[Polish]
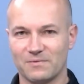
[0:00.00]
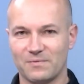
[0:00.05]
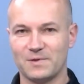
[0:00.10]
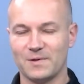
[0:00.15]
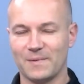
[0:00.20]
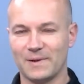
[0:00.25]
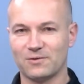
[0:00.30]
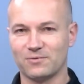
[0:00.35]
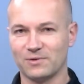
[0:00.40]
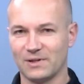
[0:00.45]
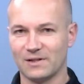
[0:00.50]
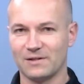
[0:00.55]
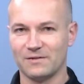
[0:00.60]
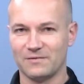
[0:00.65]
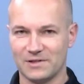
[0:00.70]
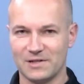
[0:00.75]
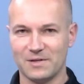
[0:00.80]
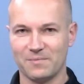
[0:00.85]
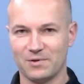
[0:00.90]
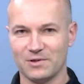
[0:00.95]
w przypadku
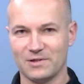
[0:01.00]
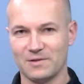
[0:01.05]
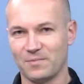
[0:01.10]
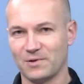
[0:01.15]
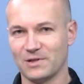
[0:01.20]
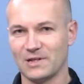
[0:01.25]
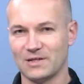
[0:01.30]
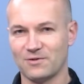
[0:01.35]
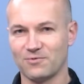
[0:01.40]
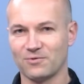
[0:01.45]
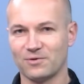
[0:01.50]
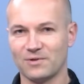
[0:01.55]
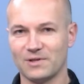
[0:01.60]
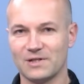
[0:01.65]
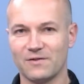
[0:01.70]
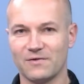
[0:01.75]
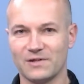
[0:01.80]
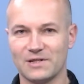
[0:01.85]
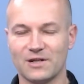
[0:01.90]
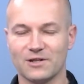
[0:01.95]
tego właśnie procesu,
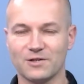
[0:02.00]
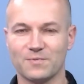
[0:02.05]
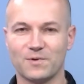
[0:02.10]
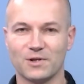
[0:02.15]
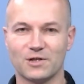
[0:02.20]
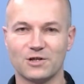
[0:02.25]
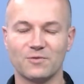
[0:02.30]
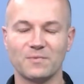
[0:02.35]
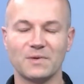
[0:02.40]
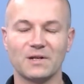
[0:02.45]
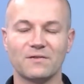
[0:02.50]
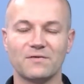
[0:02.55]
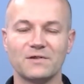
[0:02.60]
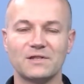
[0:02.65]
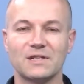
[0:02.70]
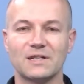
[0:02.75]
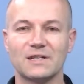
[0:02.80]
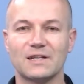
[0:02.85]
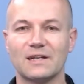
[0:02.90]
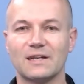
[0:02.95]
który się właśnie rozpoczął.
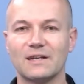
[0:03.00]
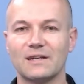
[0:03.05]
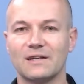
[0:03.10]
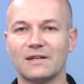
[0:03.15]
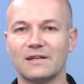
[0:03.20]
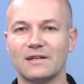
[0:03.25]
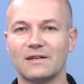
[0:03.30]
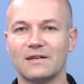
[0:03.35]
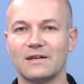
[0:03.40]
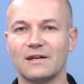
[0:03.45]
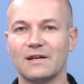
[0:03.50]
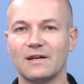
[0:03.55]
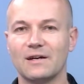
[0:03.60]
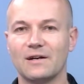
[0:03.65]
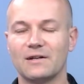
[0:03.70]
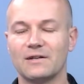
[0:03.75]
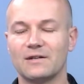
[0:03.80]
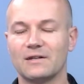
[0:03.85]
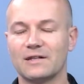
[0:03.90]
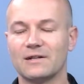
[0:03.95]
Mianowicie ten, e,
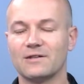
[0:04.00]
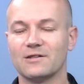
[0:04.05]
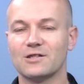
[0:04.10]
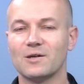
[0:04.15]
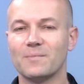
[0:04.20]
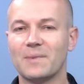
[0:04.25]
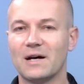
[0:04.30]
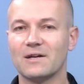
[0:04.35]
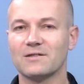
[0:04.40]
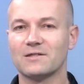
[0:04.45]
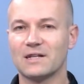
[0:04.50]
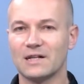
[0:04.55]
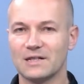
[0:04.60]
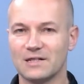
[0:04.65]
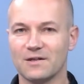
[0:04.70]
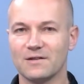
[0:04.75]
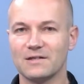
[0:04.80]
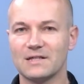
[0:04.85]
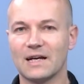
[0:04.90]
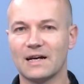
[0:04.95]
ta osoba
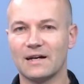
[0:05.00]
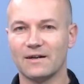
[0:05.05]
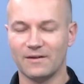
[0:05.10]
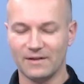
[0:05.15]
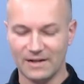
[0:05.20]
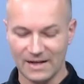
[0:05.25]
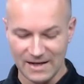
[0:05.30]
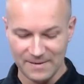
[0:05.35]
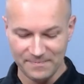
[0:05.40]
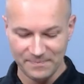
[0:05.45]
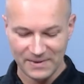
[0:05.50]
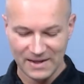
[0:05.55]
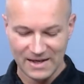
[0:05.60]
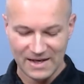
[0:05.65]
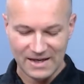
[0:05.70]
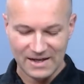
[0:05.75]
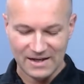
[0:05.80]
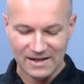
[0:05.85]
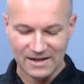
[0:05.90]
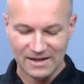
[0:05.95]
oskarżająca Kanona
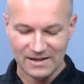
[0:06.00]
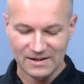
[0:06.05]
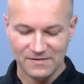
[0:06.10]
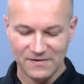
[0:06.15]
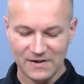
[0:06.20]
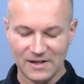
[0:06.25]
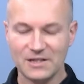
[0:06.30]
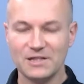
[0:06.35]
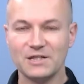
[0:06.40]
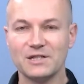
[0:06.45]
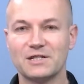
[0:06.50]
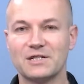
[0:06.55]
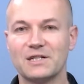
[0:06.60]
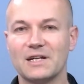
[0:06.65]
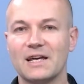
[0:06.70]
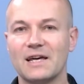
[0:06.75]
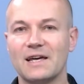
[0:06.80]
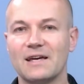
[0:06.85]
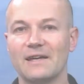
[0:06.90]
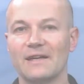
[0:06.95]
twierdzi,
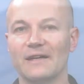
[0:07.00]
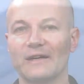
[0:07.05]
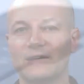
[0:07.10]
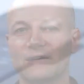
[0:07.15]
że